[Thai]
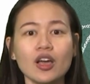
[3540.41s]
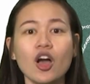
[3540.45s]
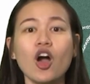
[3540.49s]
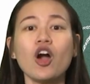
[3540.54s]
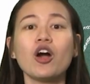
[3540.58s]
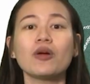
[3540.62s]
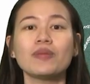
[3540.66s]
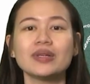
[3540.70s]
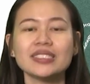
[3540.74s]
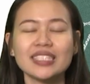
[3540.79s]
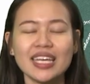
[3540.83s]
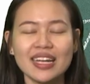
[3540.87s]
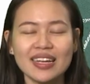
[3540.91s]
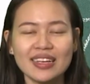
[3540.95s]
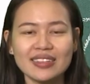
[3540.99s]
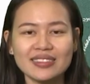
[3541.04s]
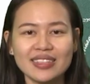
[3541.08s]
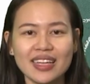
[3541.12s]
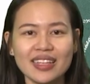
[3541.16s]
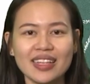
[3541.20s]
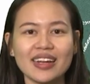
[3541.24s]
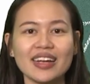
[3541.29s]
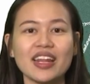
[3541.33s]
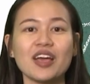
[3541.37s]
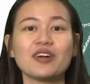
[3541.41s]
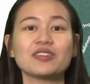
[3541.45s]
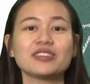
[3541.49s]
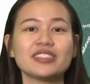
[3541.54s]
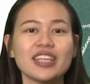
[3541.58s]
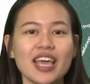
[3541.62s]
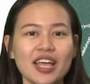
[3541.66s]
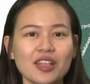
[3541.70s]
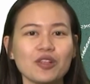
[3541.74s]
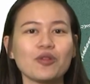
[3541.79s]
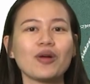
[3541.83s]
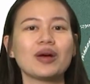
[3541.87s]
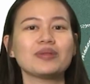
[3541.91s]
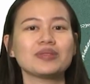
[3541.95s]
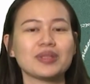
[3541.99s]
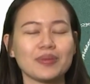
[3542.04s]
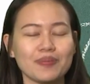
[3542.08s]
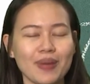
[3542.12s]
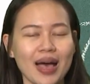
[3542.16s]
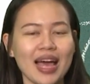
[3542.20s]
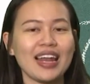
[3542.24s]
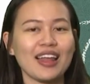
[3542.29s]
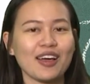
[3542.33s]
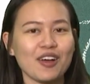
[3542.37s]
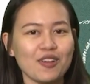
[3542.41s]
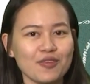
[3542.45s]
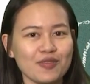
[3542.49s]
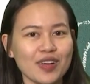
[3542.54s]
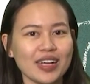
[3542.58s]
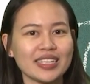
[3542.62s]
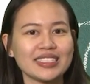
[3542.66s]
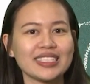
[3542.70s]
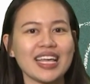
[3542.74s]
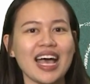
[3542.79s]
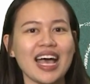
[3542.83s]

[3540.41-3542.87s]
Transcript: อ๋อไม่ใช่เรื่องเซตอย่างเดียวเซตความสัมพันธ์แล้วก็ฟังก์